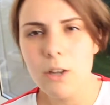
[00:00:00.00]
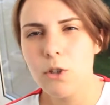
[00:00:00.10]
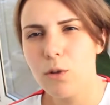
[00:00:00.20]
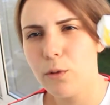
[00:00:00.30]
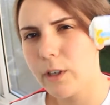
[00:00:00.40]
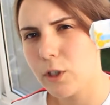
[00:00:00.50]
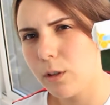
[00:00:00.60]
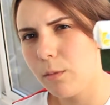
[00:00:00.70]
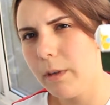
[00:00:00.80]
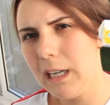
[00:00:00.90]
еще
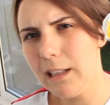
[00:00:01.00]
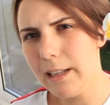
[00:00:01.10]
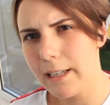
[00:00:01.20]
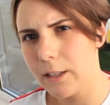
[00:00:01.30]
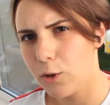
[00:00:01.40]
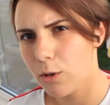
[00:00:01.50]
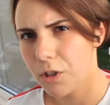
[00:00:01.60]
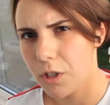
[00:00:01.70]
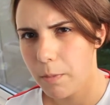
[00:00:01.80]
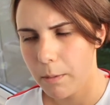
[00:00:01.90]
вошло мыло,
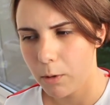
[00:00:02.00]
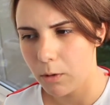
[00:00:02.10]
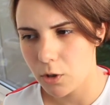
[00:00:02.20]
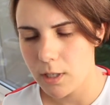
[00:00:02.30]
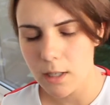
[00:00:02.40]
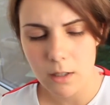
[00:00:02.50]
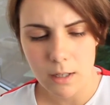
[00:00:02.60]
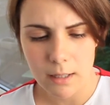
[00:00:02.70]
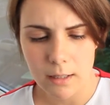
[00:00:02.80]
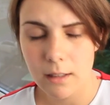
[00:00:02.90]
Джонсонс Бэби тоже
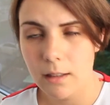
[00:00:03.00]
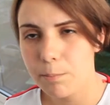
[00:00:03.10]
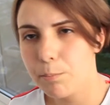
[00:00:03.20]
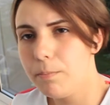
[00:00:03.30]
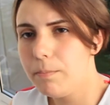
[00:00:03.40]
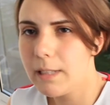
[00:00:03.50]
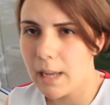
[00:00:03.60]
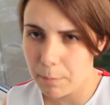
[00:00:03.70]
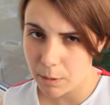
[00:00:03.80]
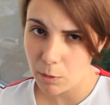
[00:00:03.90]
детское, это
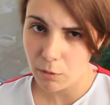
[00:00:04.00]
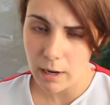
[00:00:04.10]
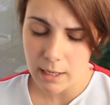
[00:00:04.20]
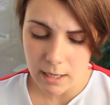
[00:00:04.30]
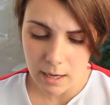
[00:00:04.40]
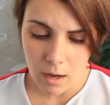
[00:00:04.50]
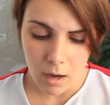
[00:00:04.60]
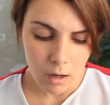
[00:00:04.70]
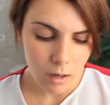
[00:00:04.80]
для подмывания.